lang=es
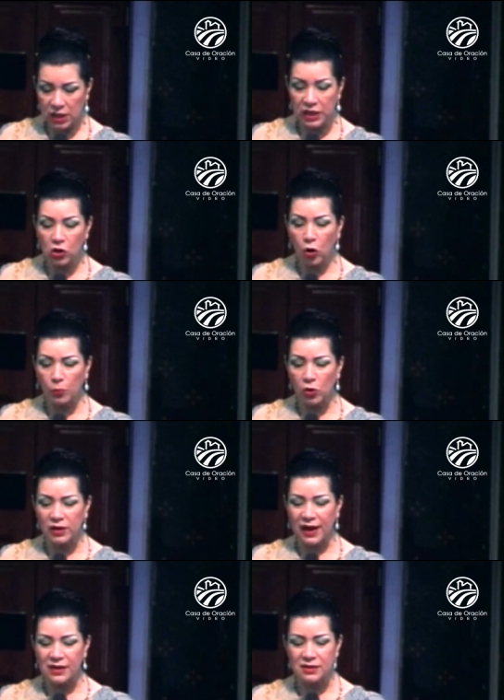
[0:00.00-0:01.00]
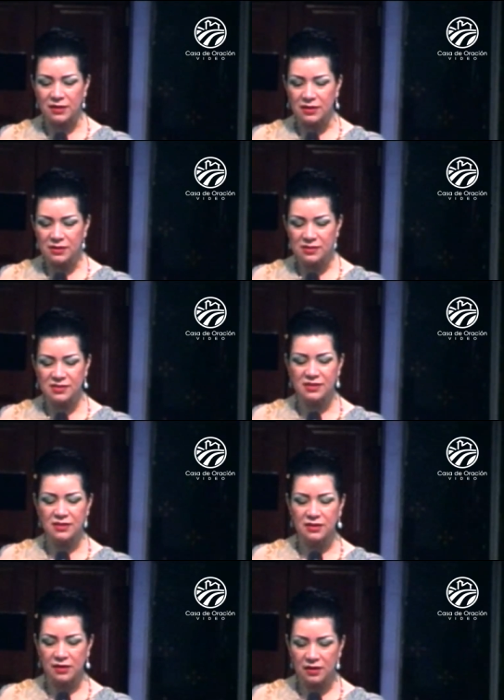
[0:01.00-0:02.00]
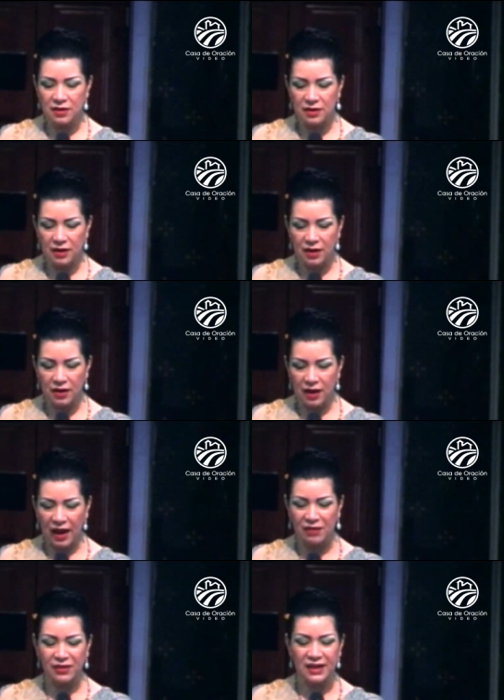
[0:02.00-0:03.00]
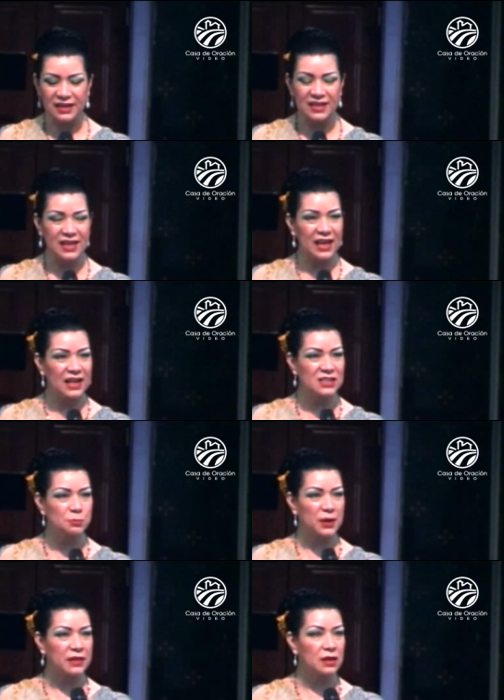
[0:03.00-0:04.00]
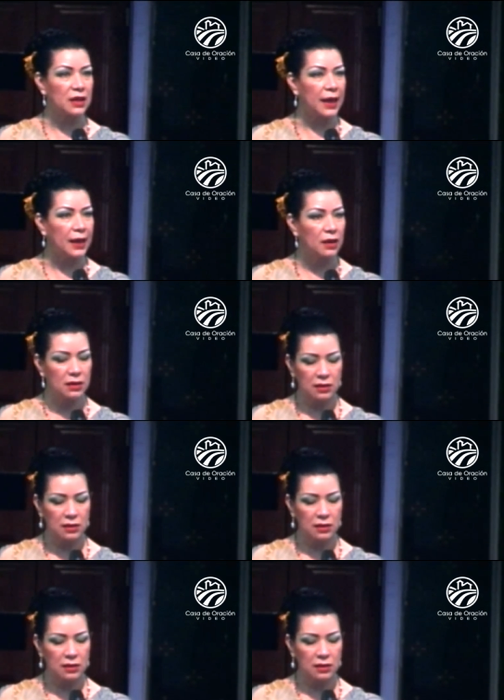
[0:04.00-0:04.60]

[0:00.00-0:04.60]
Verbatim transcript: ¿Y cómo irán sin haber quien les predique?